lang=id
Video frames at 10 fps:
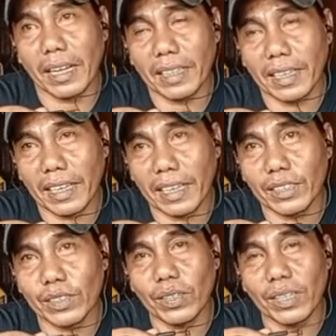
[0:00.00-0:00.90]
jadi anak yang
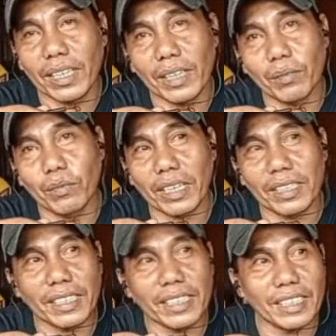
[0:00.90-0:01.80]
soleh, murah
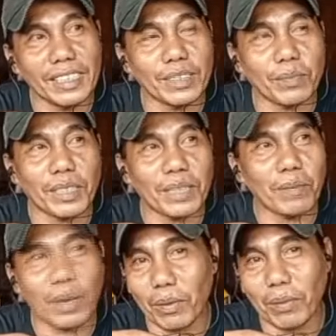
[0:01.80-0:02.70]
rezeki seperti
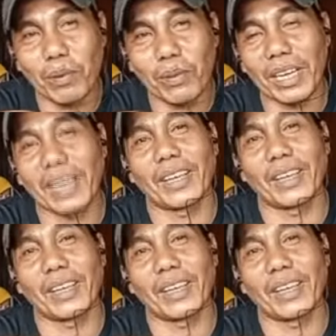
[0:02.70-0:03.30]
Pak Prabowo lah.